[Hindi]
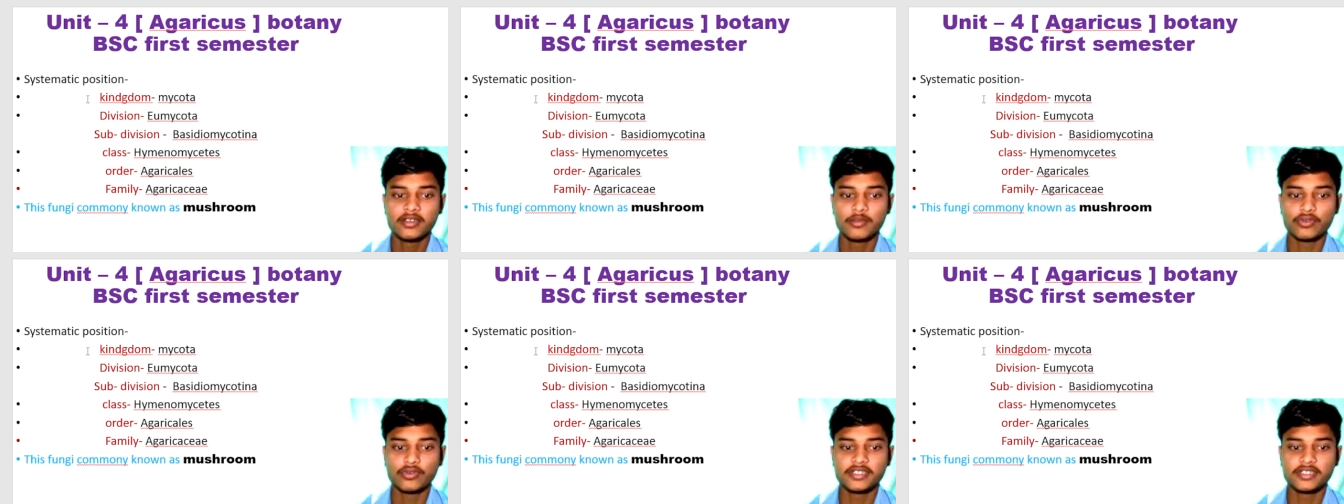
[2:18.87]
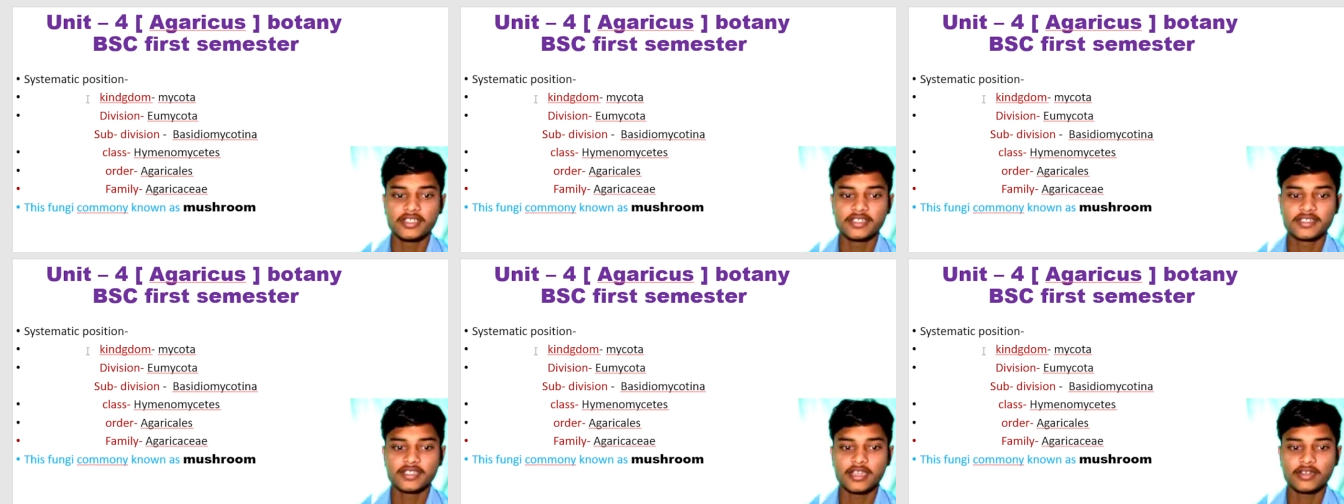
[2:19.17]

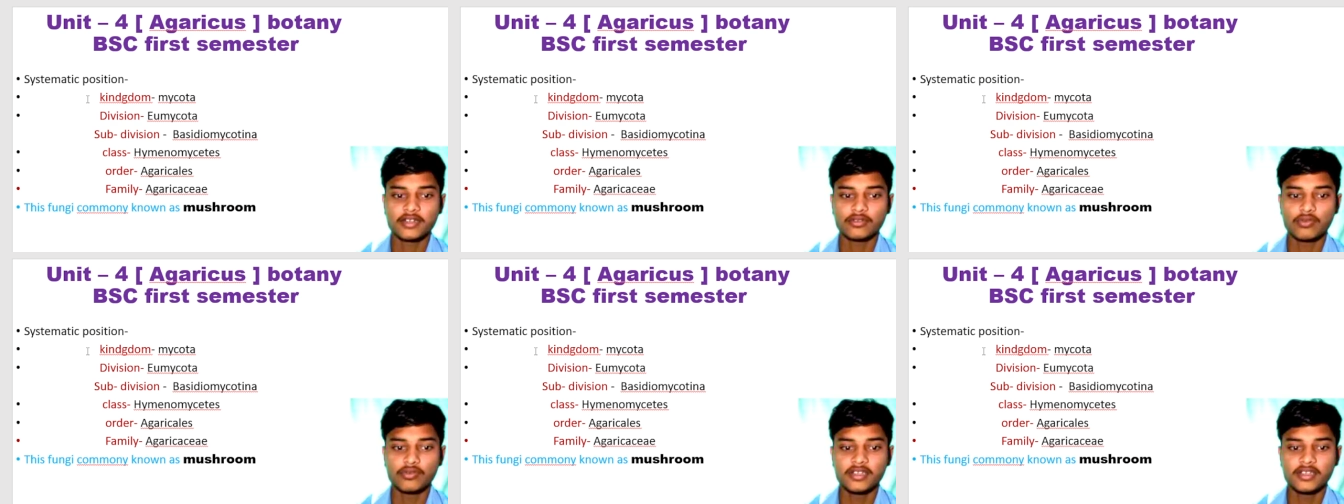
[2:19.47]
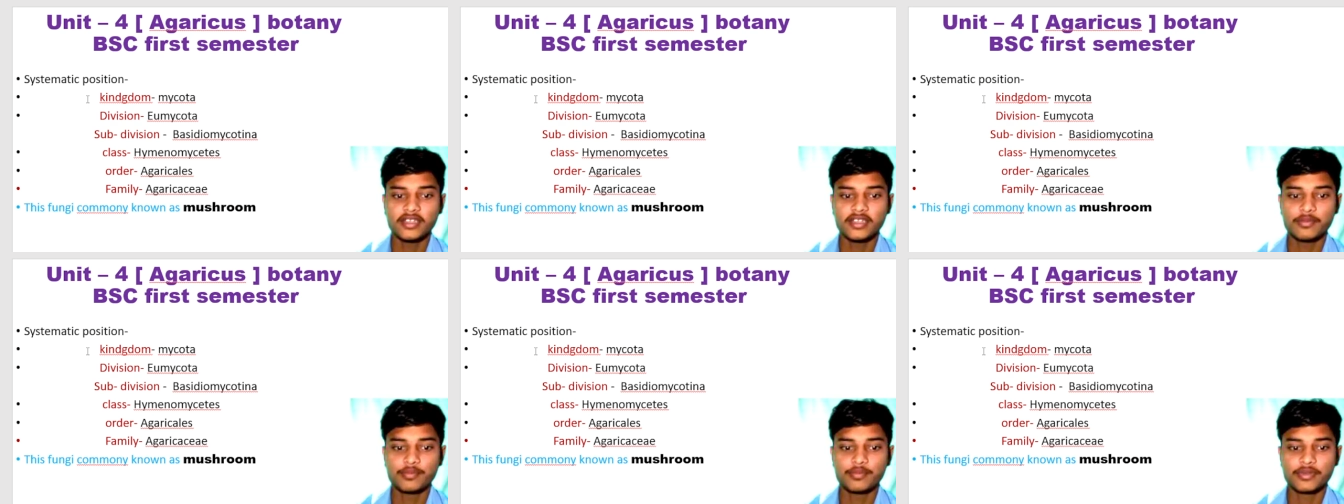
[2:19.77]
पोजीशन को
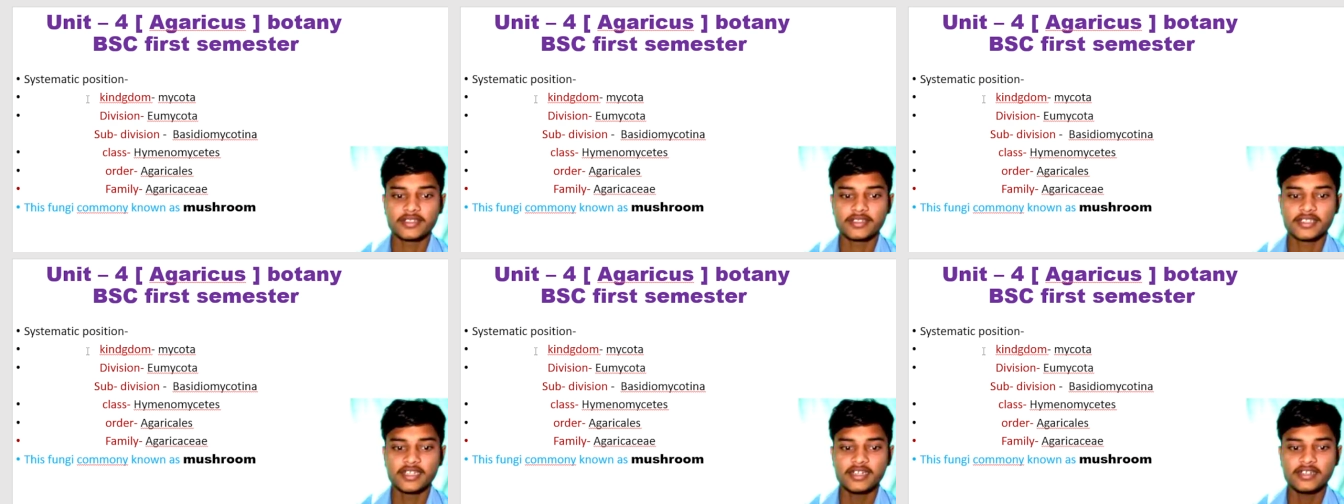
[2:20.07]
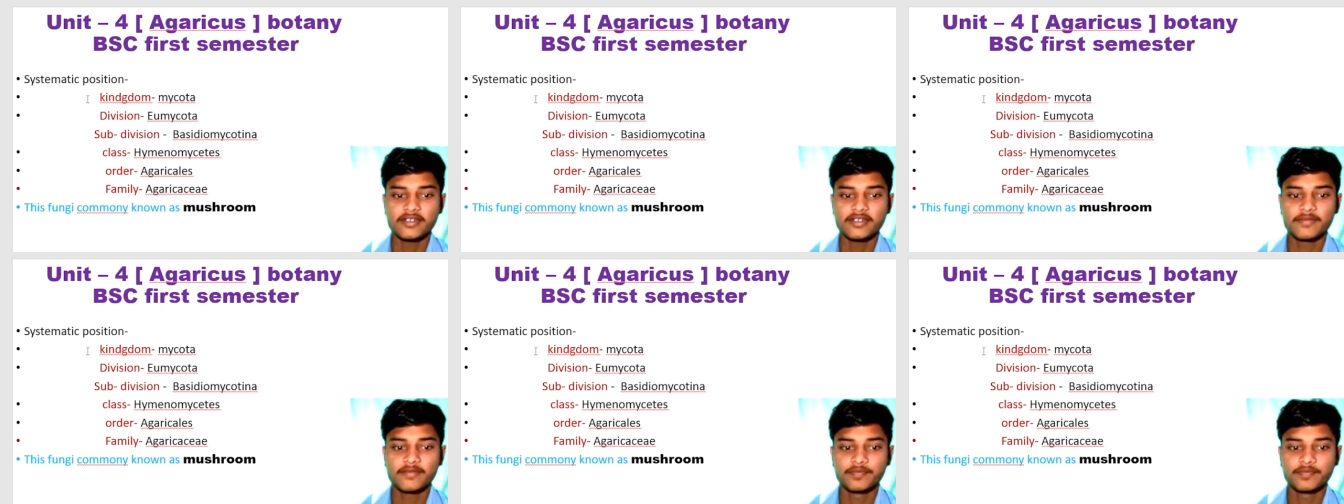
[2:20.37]
ही
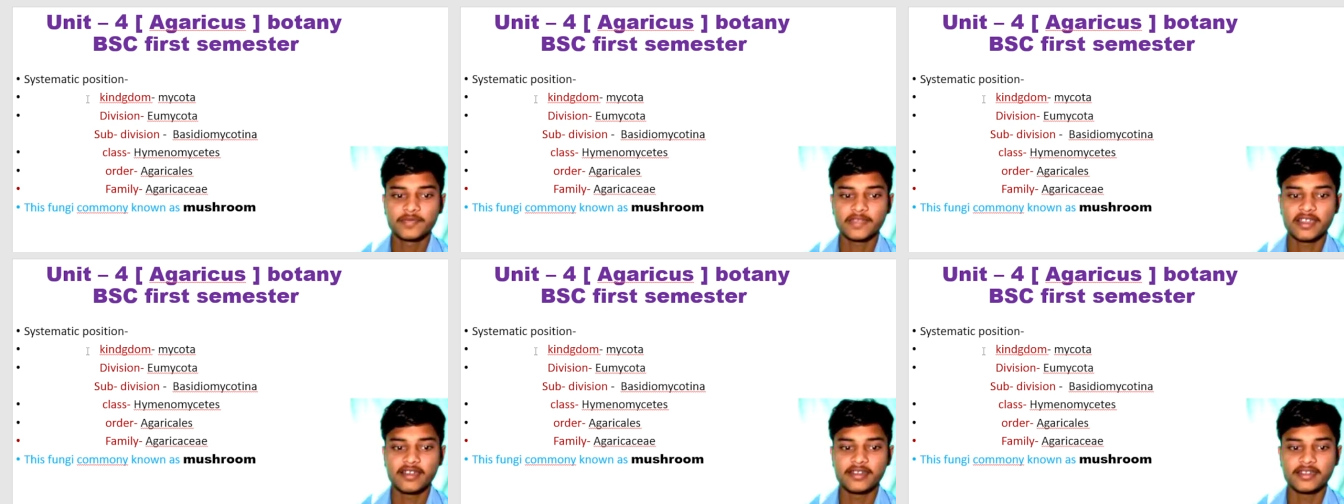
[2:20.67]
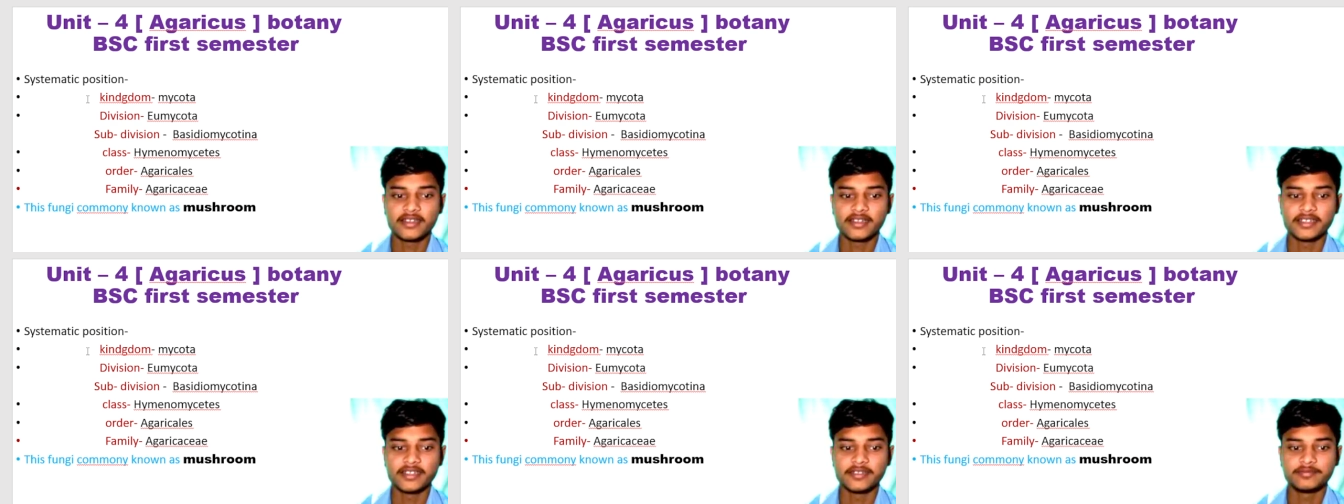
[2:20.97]
रिप्रेजेंट
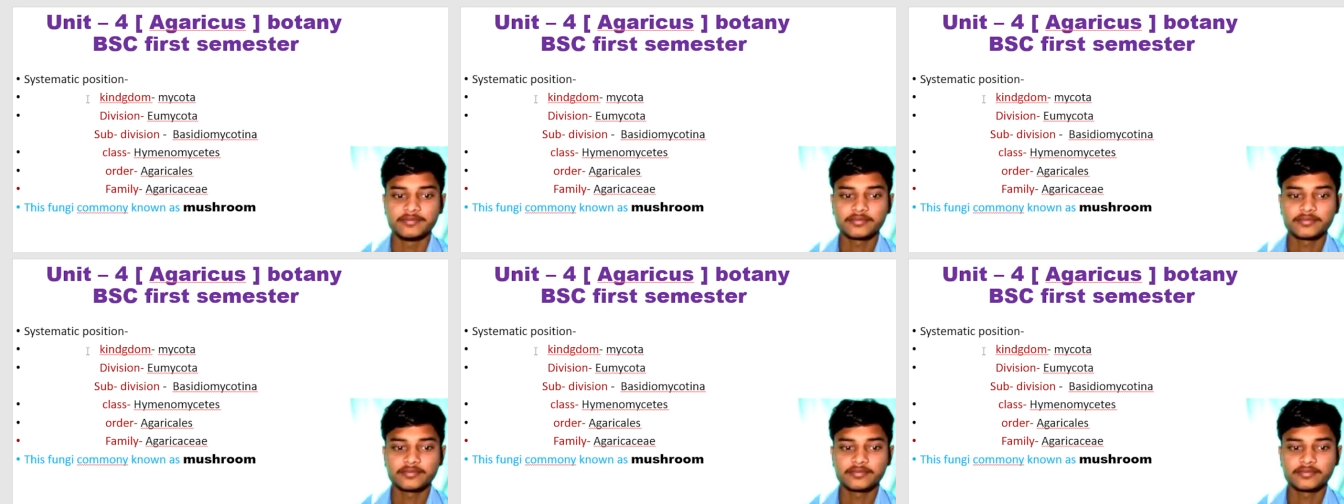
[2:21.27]
करेंगे